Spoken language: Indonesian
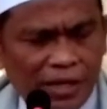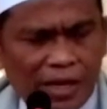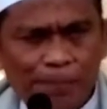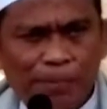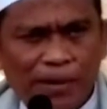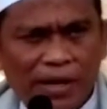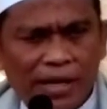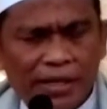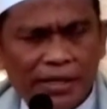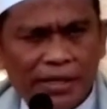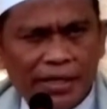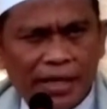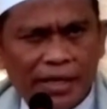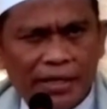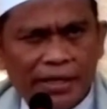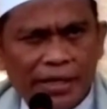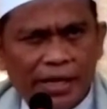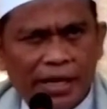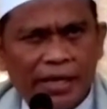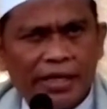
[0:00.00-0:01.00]
Apakah
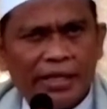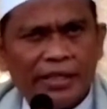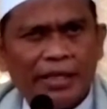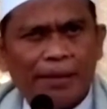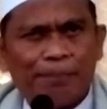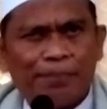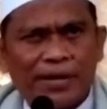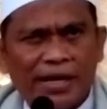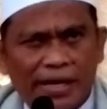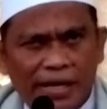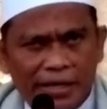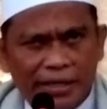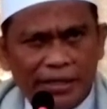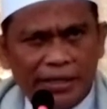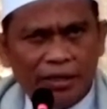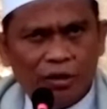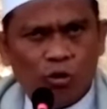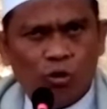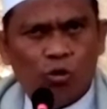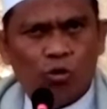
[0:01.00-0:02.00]
kira-kira kita
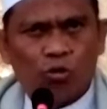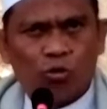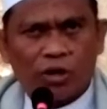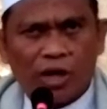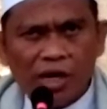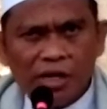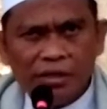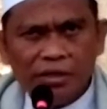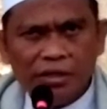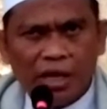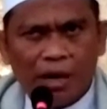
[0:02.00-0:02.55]
berani orang